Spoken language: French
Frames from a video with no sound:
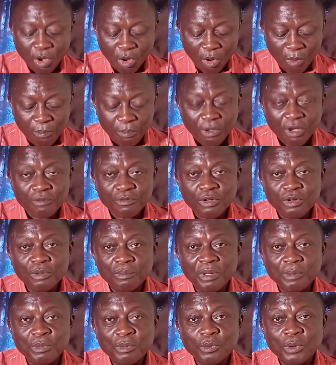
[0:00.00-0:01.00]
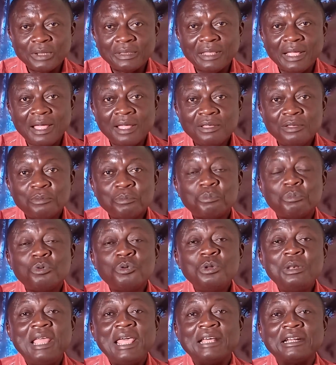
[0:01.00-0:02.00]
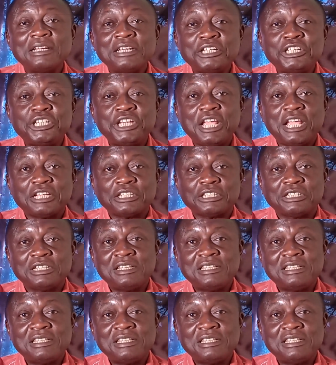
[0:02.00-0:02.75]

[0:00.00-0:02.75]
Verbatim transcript: On peut avoir le Mami pour les recherches